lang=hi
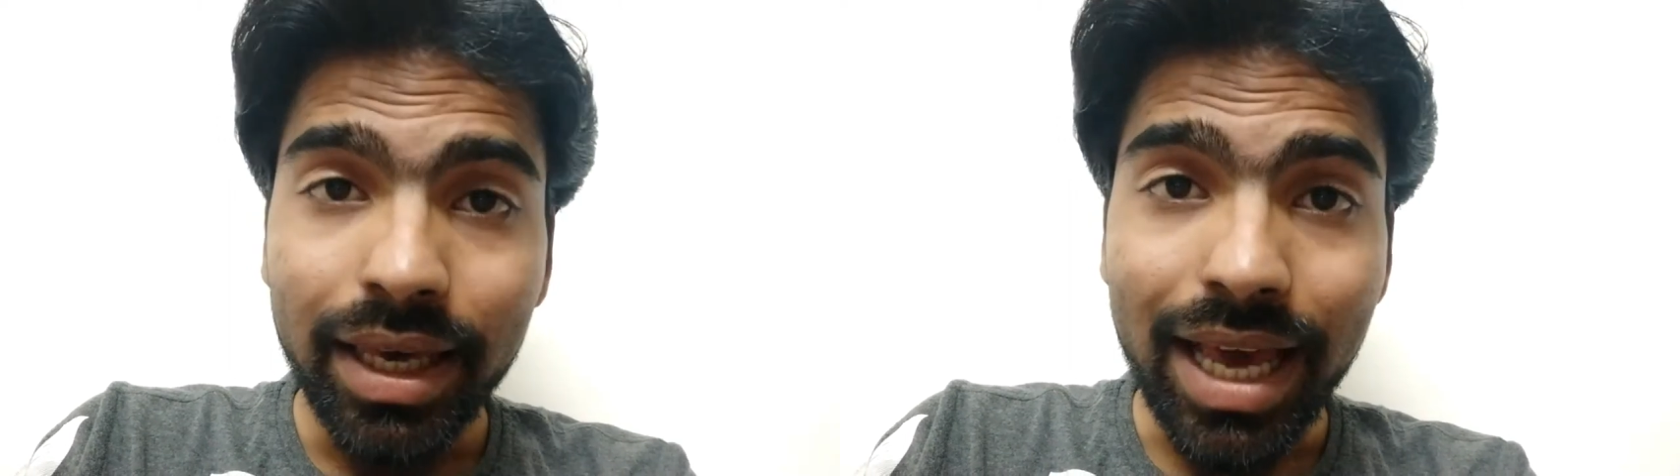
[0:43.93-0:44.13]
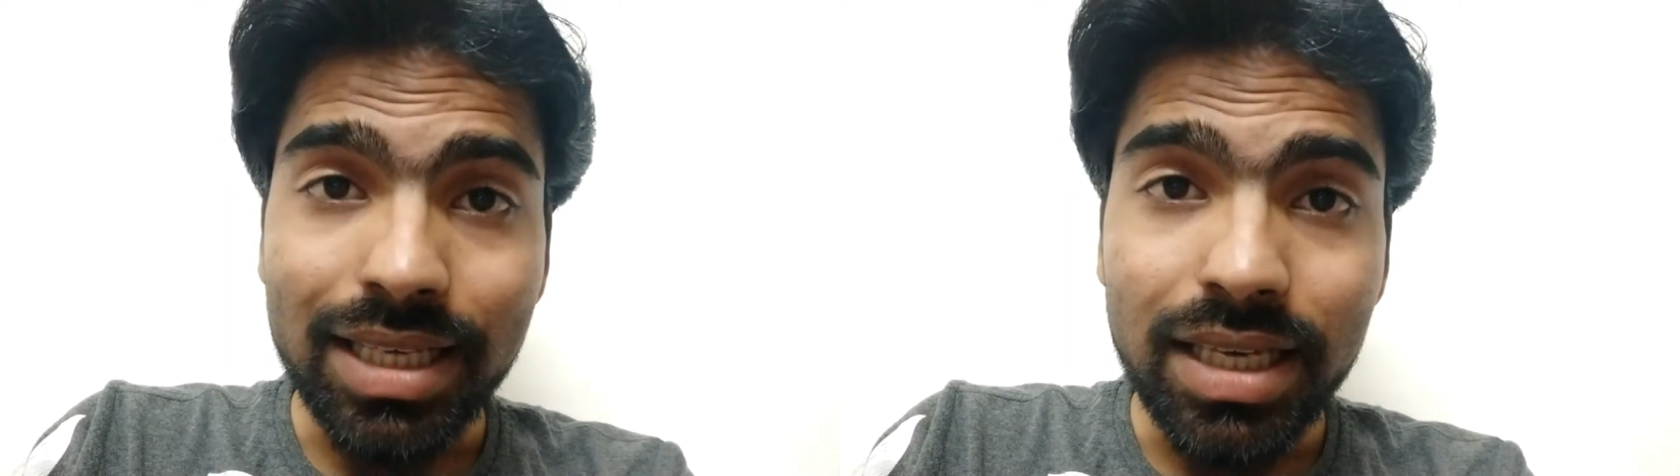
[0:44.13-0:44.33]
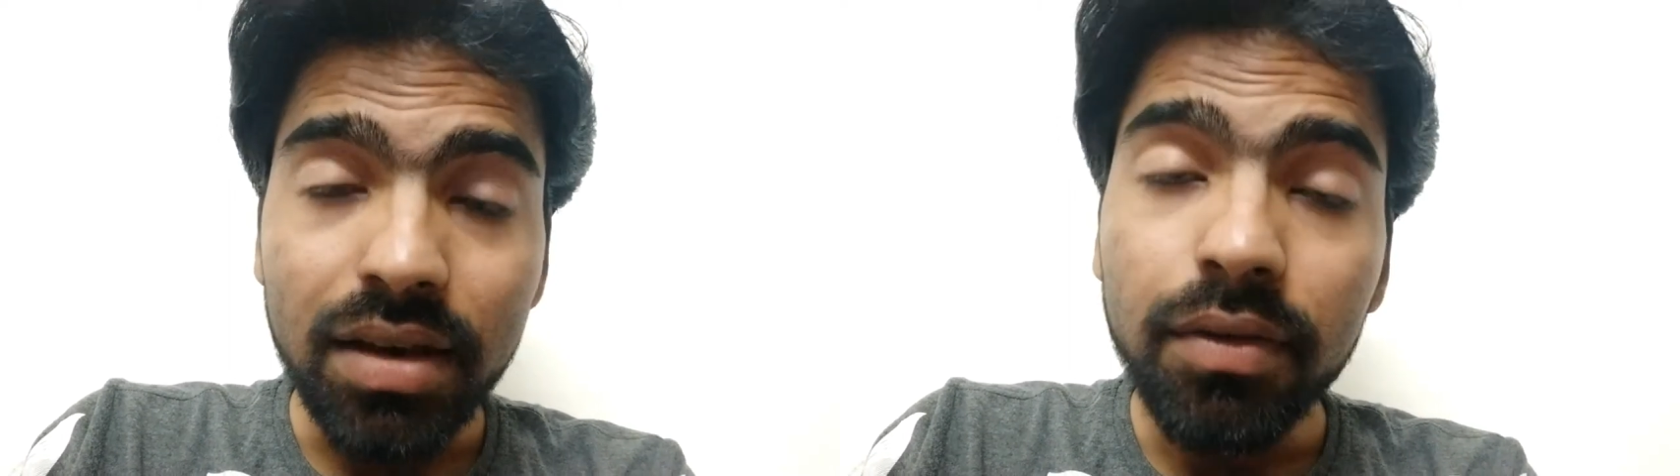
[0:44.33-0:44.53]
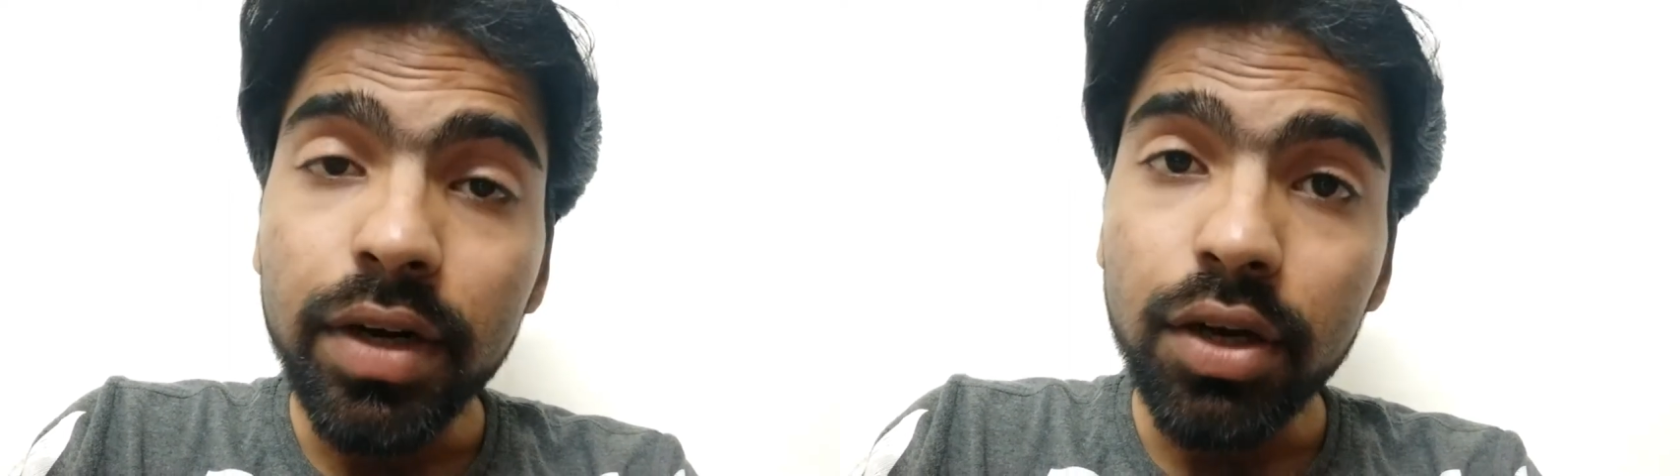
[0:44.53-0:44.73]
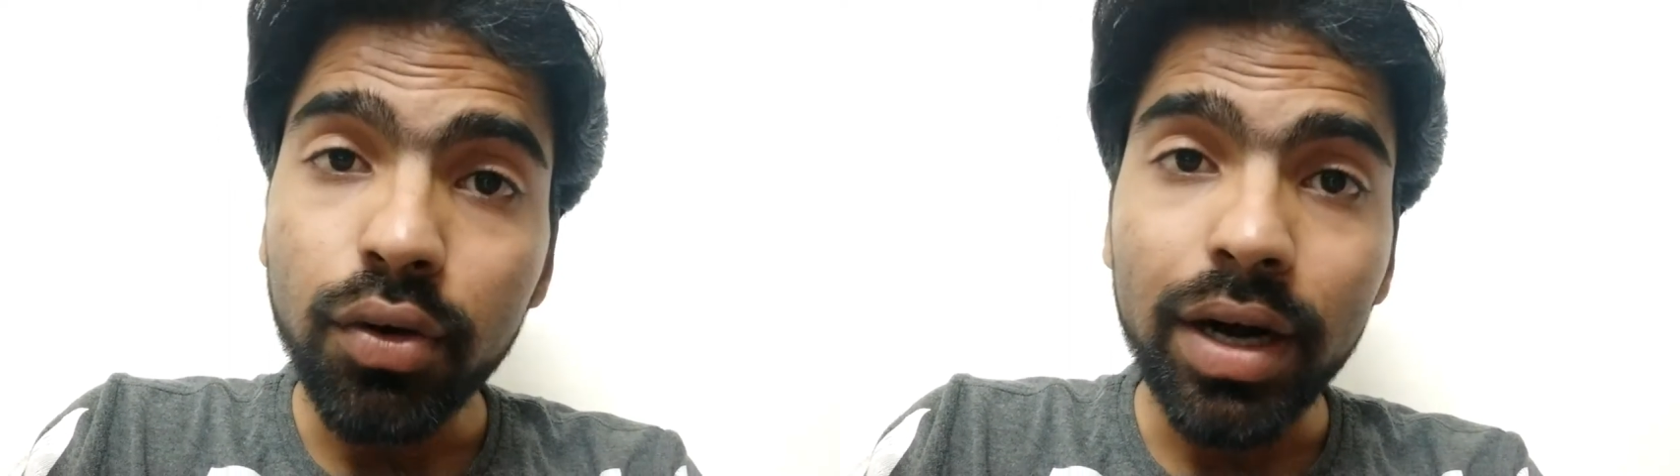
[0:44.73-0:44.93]
कैसे
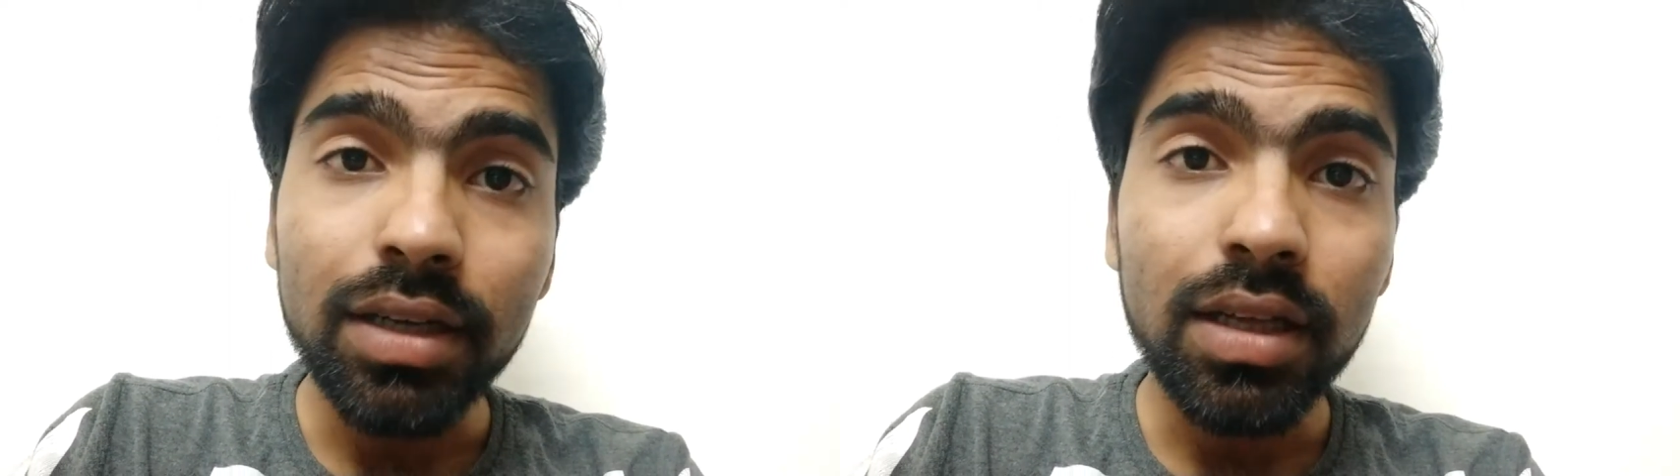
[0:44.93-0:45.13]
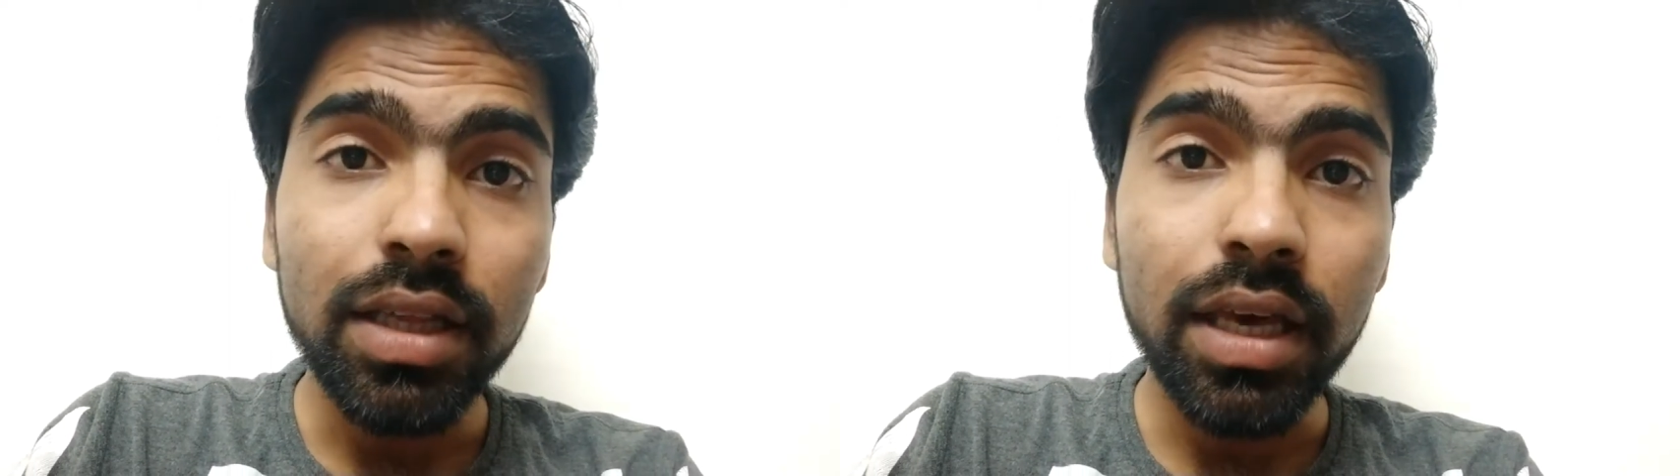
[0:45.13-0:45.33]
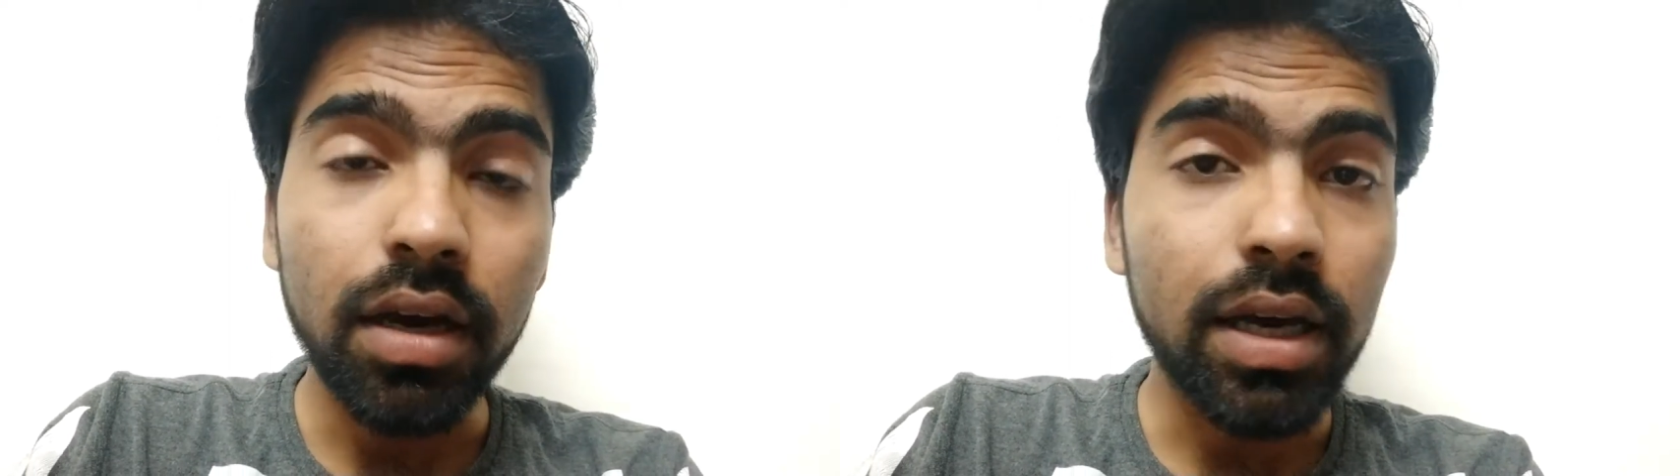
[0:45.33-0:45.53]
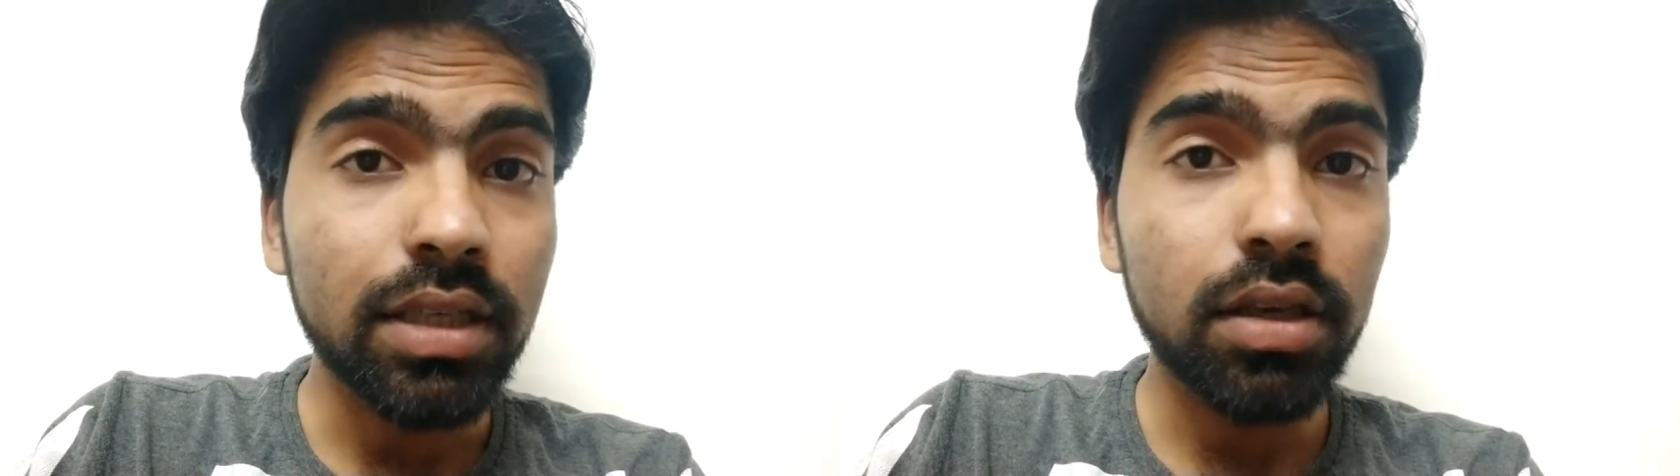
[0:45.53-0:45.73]
वीडियो को एंड तक देखिएगा